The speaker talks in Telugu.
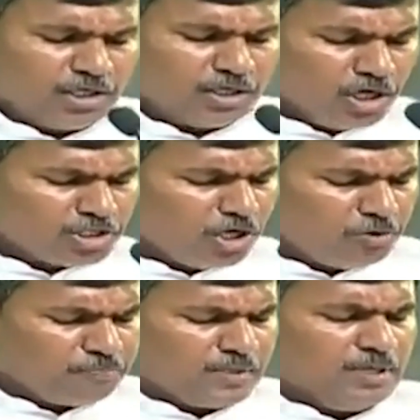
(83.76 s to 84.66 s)
ఈరోజు
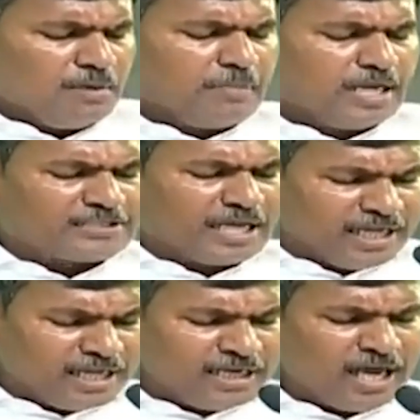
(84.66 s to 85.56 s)
మన
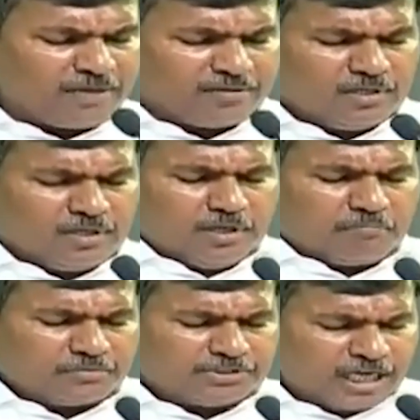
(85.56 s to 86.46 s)
జగనన్న
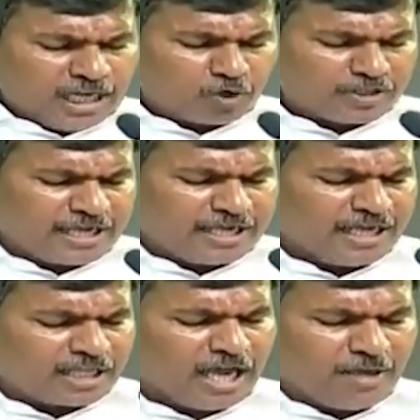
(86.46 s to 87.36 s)
జన హృదయ
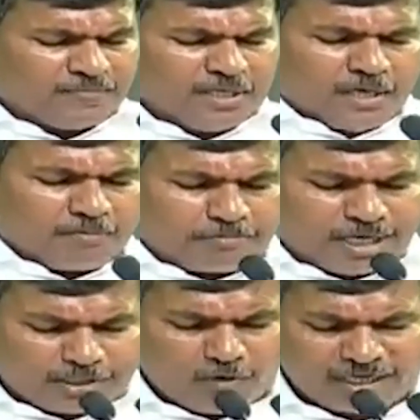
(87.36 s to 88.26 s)
నేత
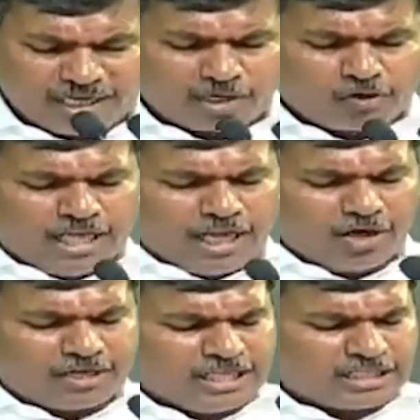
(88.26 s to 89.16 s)
ప్రతి ఒక్కరి
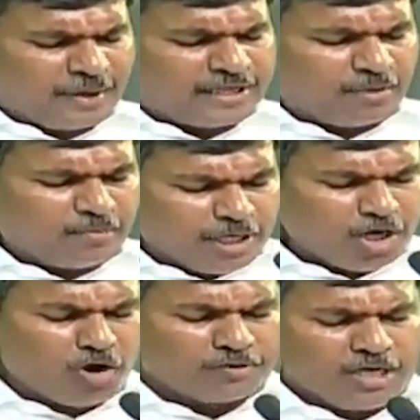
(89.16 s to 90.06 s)
గుండెల్లో నిలిచిపోయిన
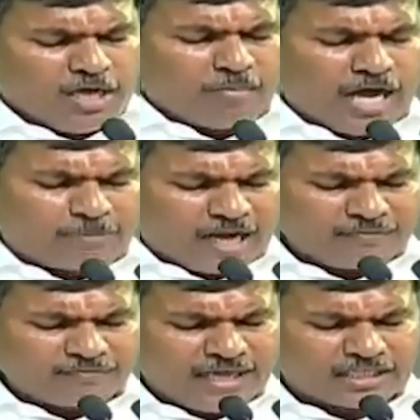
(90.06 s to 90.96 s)
మీరు మా
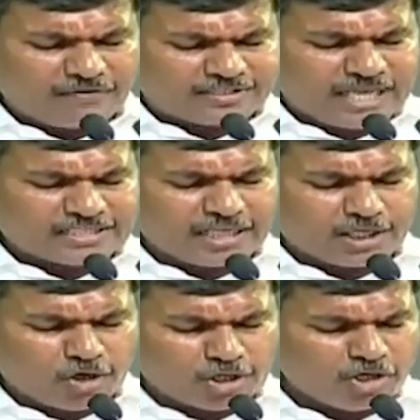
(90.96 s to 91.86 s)
ప్రాంతానికి విచ్చేసిన
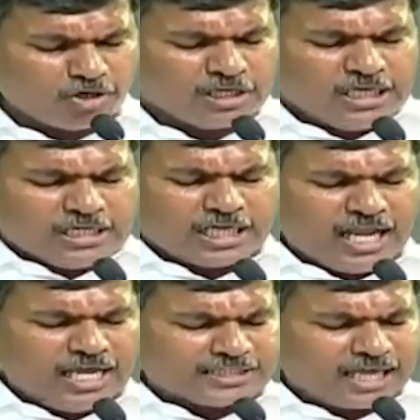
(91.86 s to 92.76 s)
ఈ రోజు
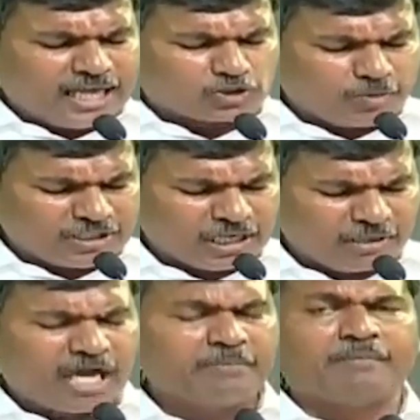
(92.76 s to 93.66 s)
చాలా చాలా
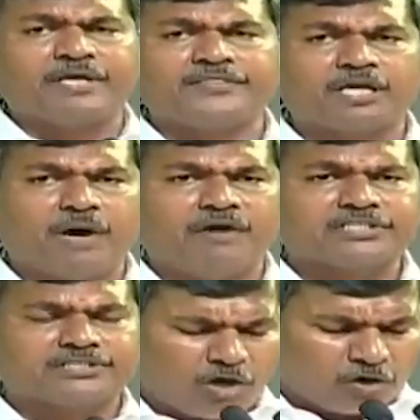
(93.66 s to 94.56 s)
శుభదినంగా మేమందరం
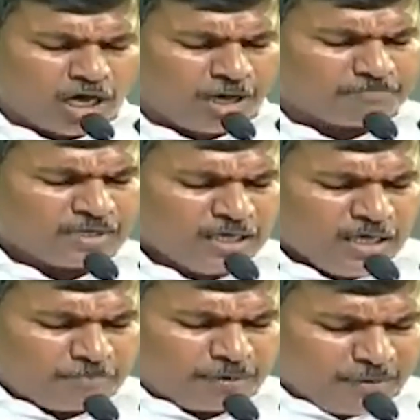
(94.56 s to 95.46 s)
భావిస్తా ఉన్నాం
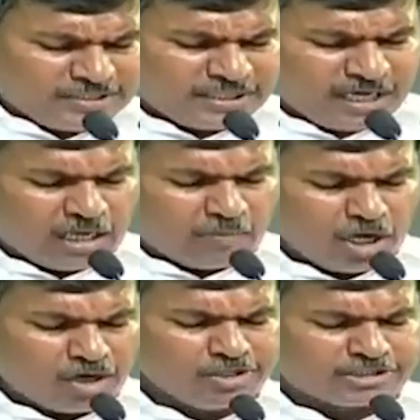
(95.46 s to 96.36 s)
ప్రపంచ
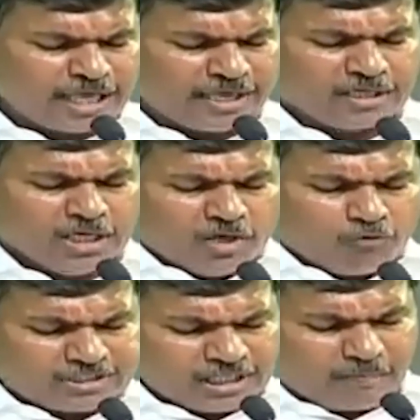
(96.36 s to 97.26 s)
నలుమూల నుంచి
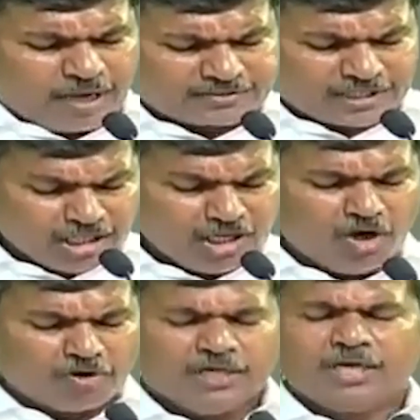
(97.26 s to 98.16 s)
వచ్చిన భక్తాదులు